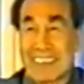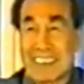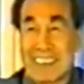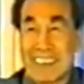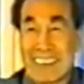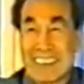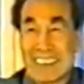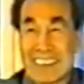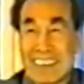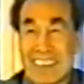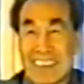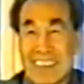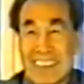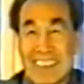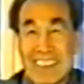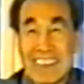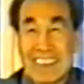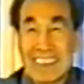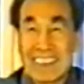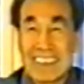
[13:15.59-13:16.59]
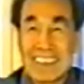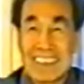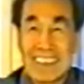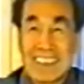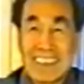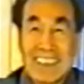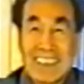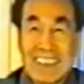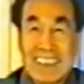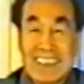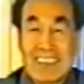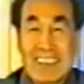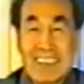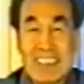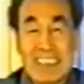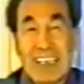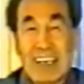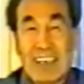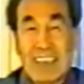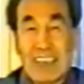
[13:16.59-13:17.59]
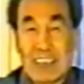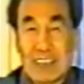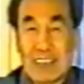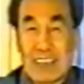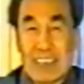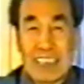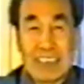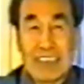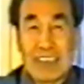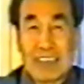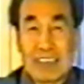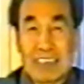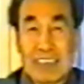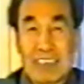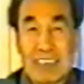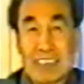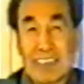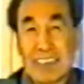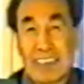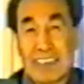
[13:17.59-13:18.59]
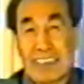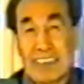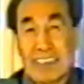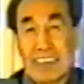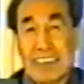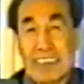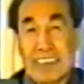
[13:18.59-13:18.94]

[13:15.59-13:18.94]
就这个意思是，嗯，因为那个药里边它就用这个